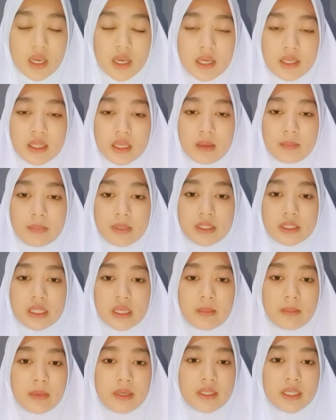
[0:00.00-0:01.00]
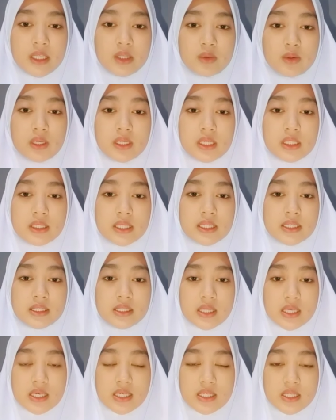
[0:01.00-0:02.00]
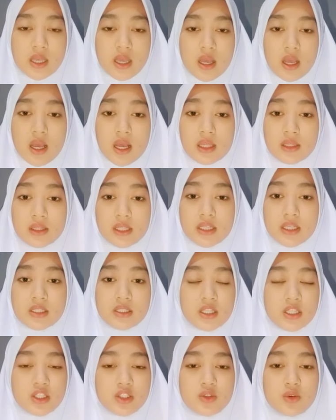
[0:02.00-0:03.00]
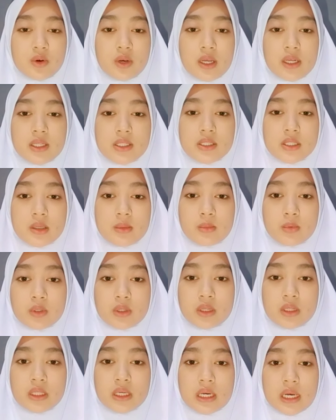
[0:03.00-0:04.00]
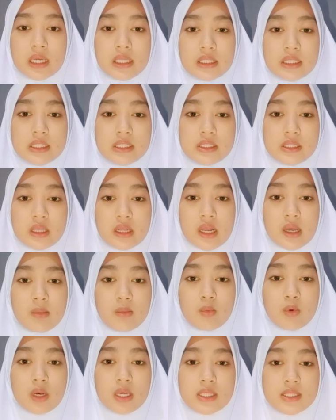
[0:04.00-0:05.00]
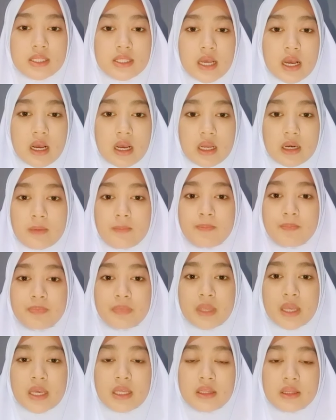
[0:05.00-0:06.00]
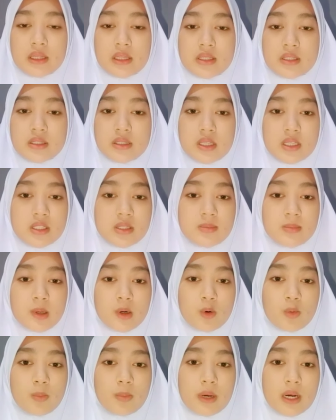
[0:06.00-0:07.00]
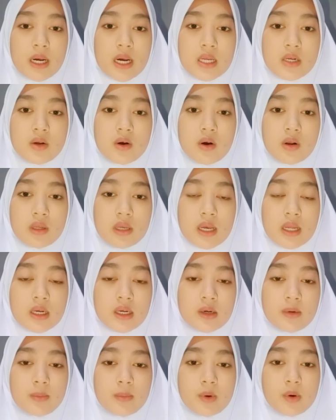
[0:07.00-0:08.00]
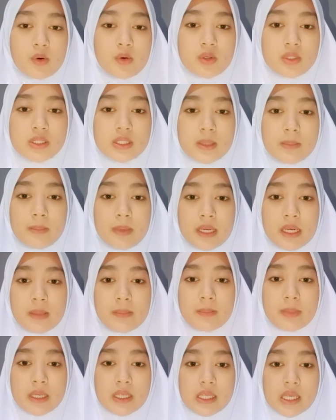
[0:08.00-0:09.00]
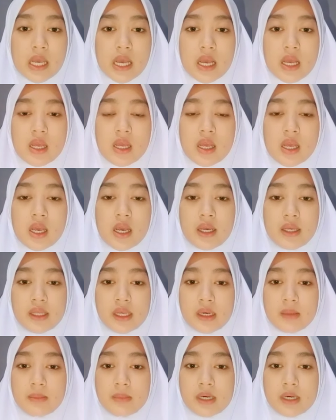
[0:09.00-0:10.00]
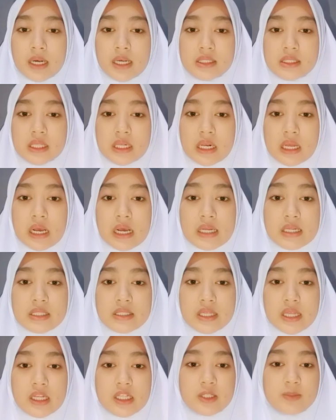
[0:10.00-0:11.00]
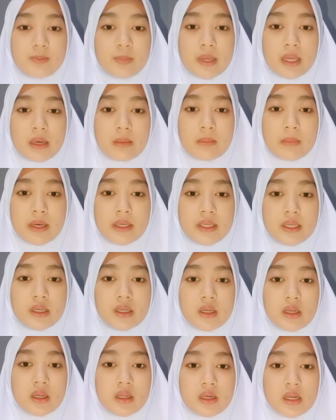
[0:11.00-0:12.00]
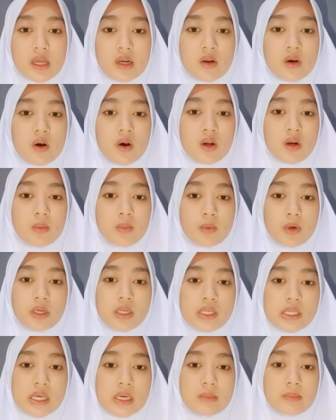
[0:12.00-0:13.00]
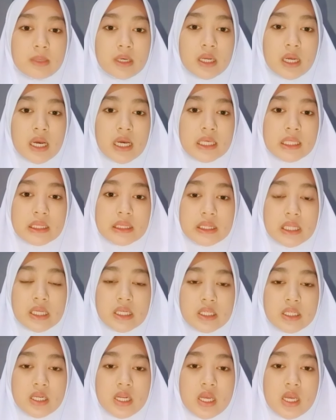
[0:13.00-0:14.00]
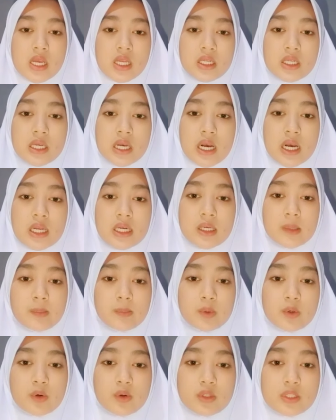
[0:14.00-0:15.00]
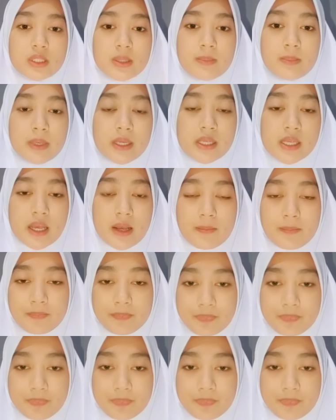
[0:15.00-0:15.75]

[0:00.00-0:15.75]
Yang pertama yaitu ada testis. Testis juga disebut dengan istilah buah zakar. Testis merupakan organ reproduksi pada pria yang menghasilkan sel sperma dan hormon yang berkaitan dengan reproduksi pria.